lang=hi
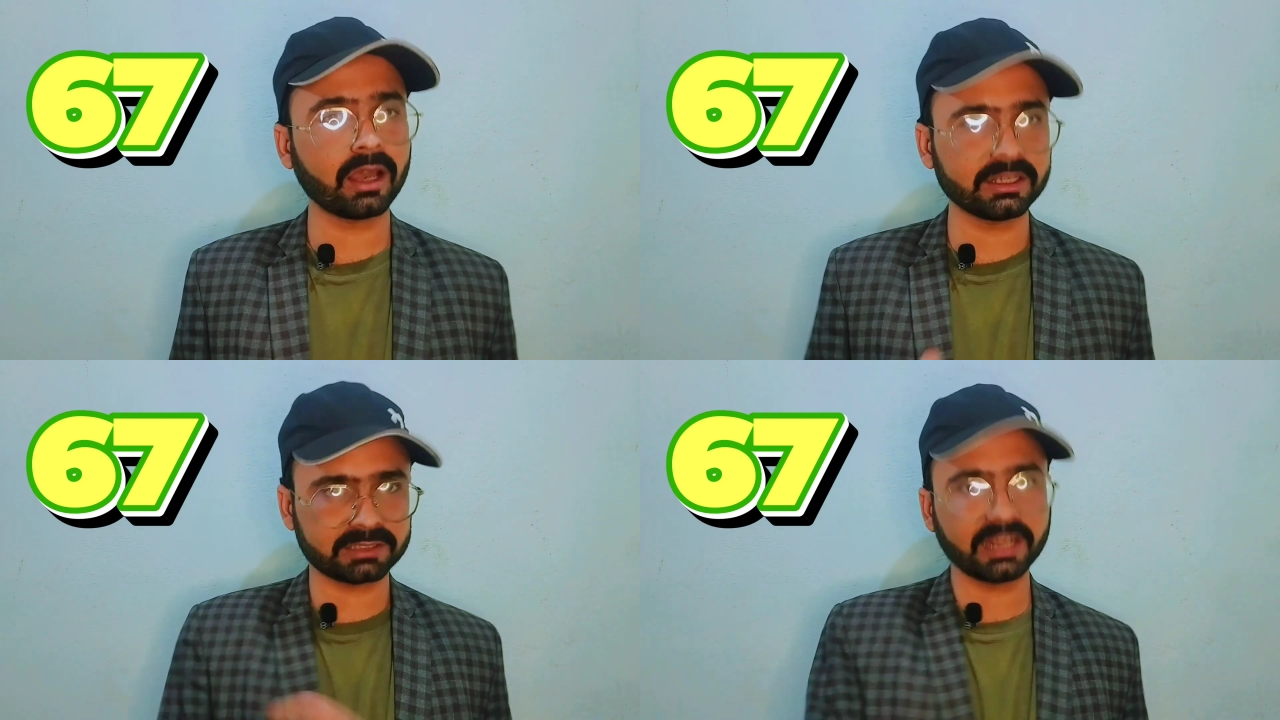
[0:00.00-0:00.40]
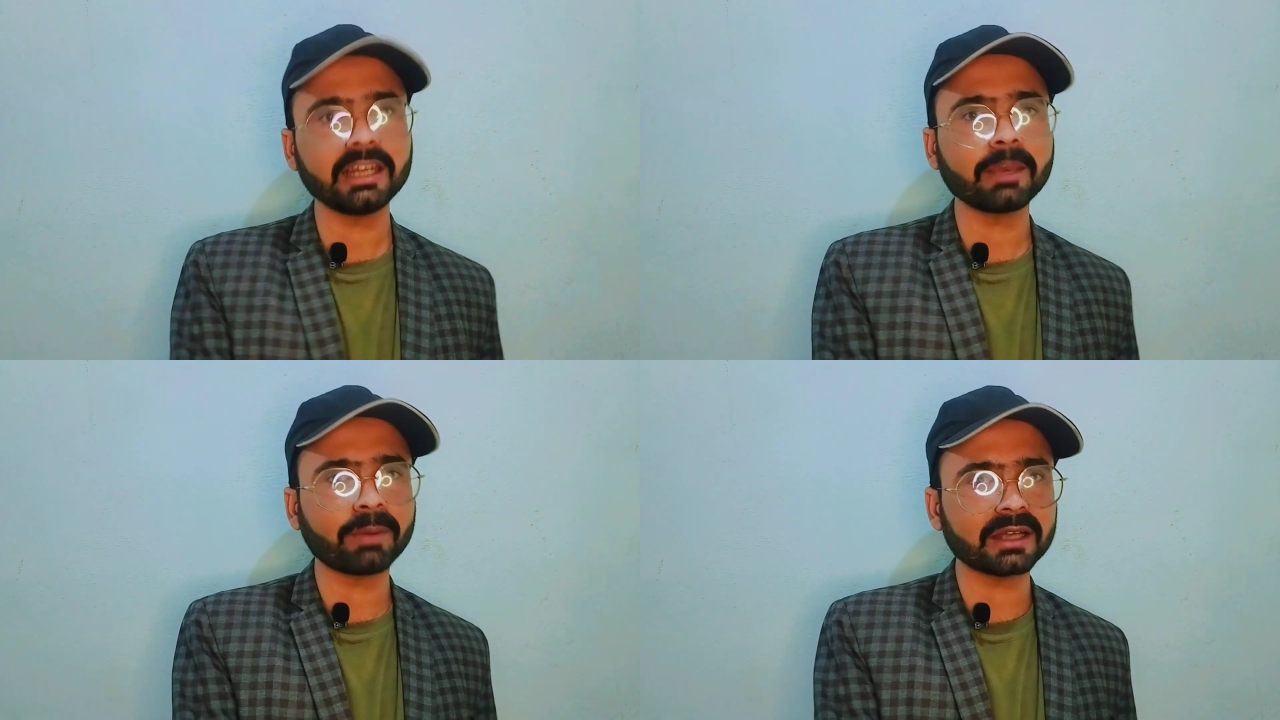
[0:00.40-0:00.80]

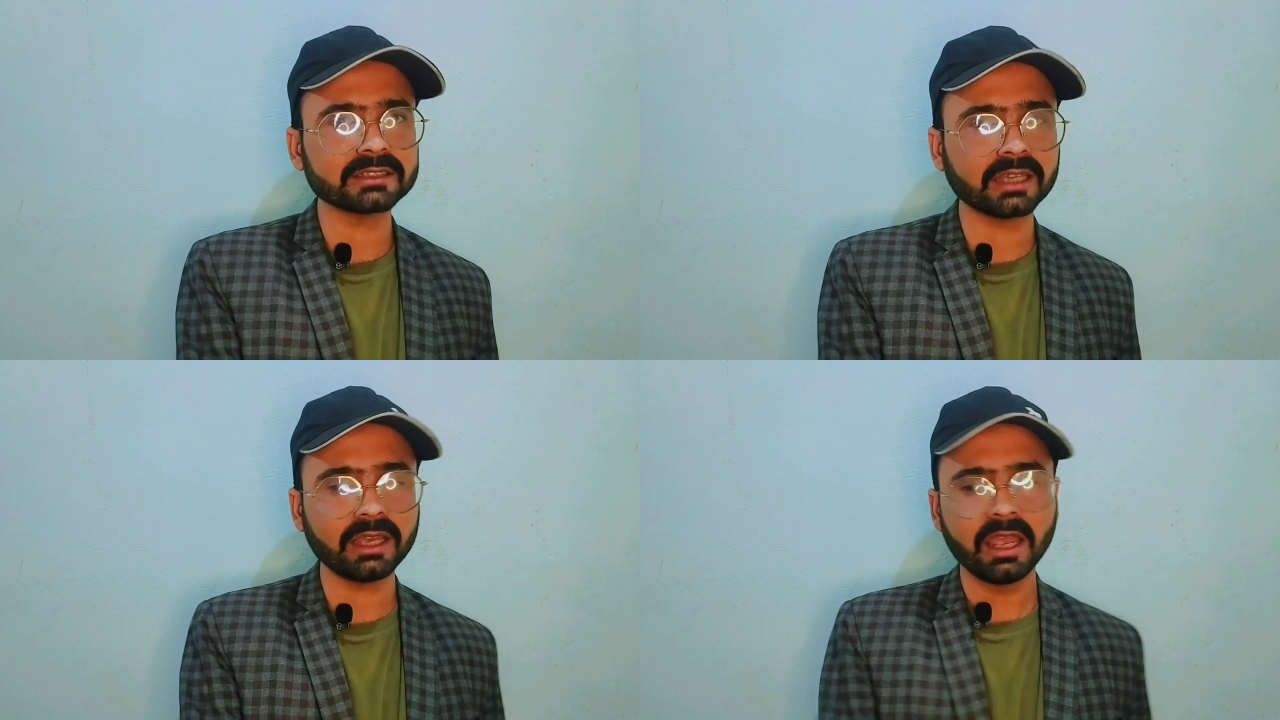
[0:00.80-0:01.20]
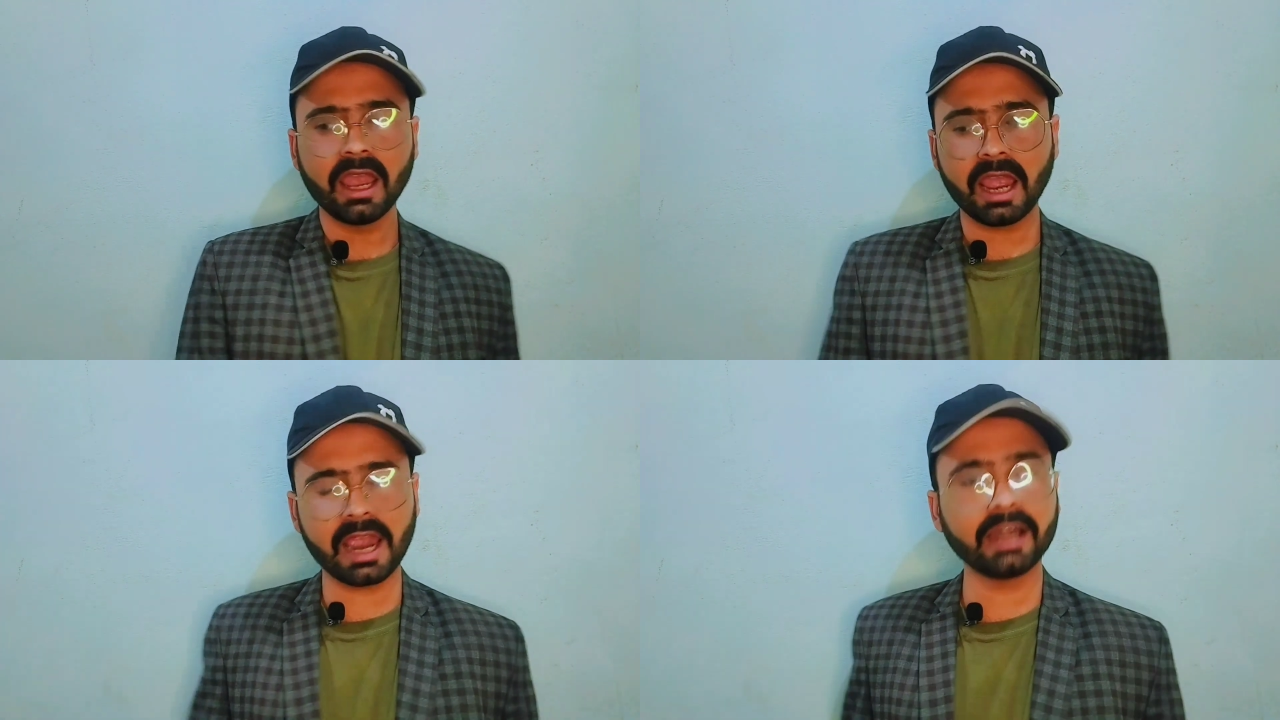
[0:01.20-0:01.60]
इसराइल के पास
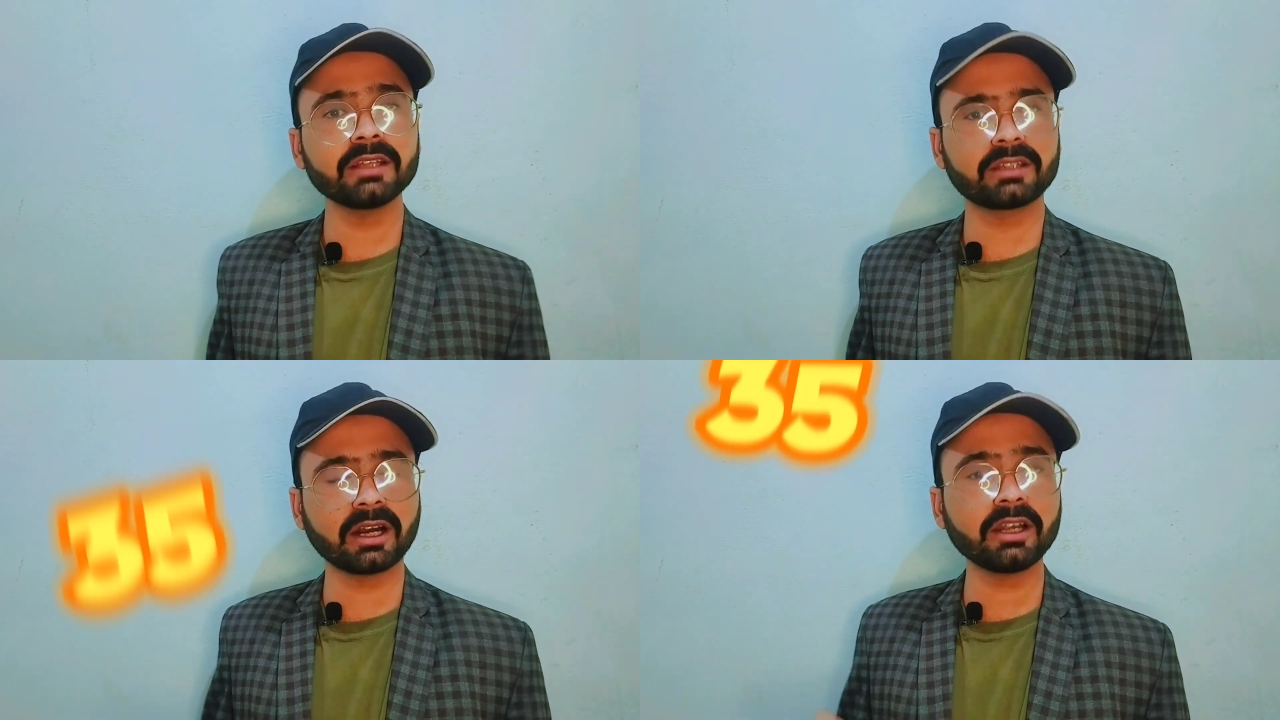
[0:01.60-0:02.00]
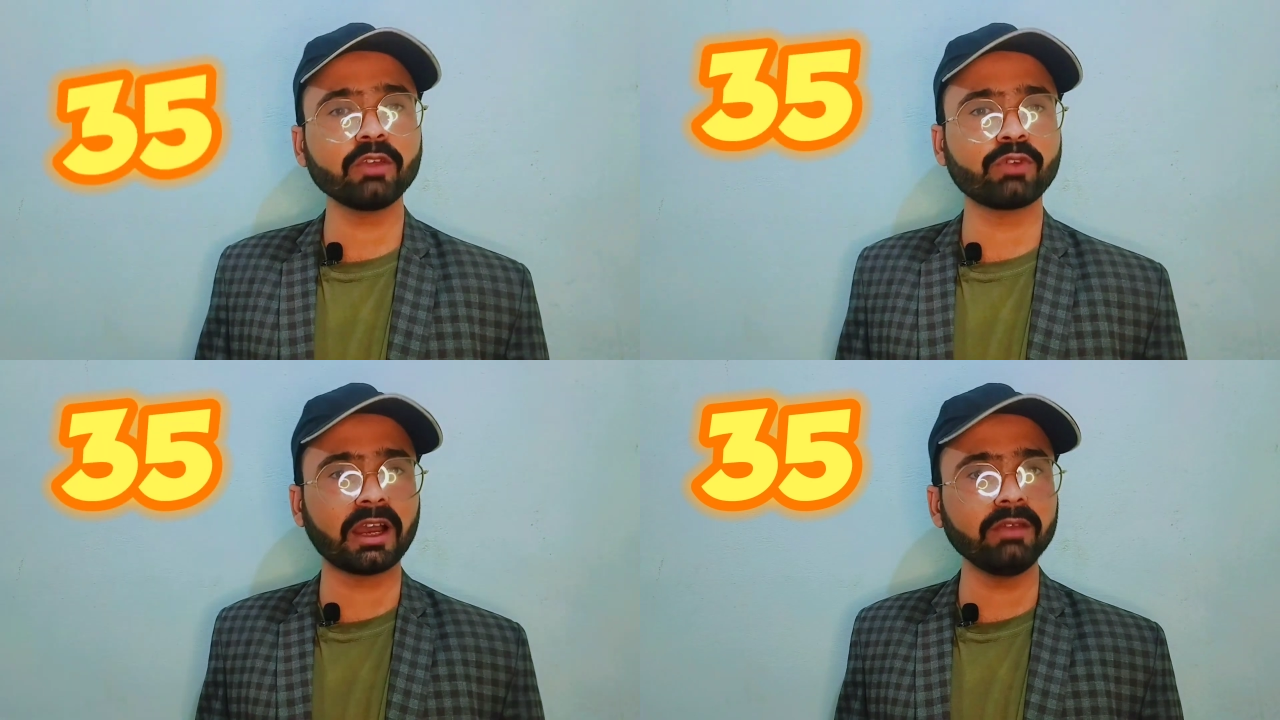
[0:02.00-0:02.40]
हैं एंड
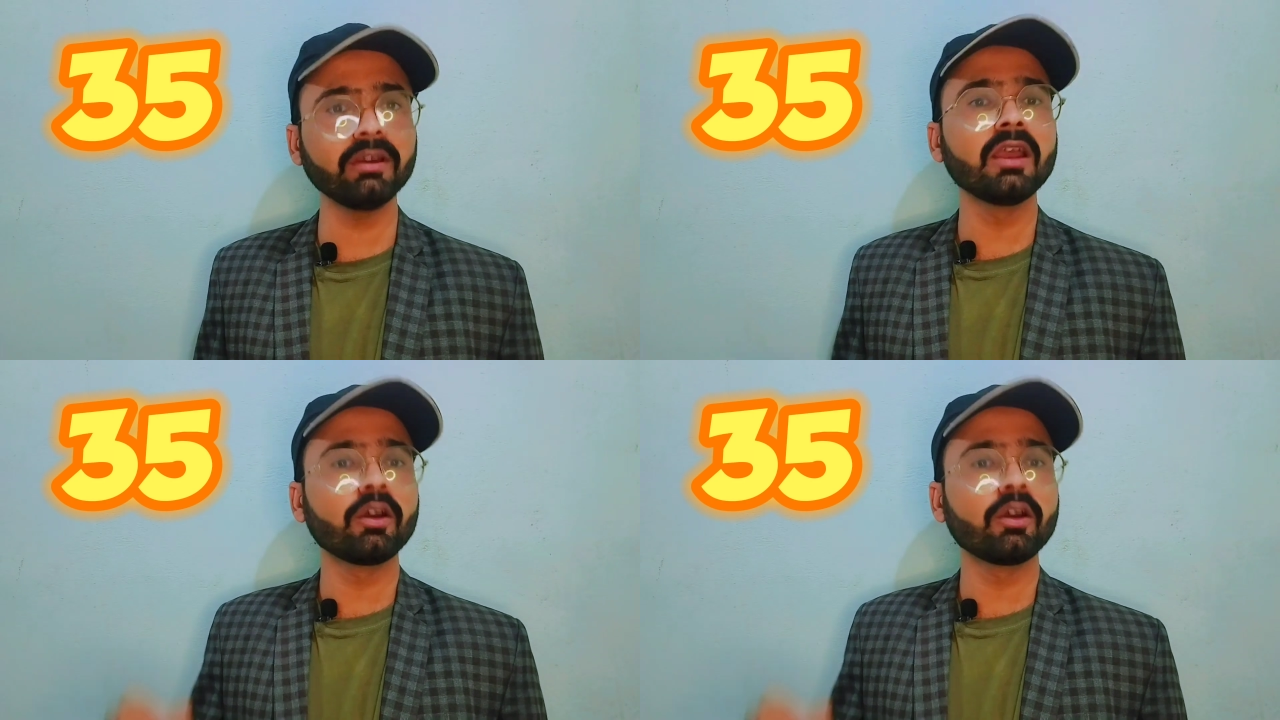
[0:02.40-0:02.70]
35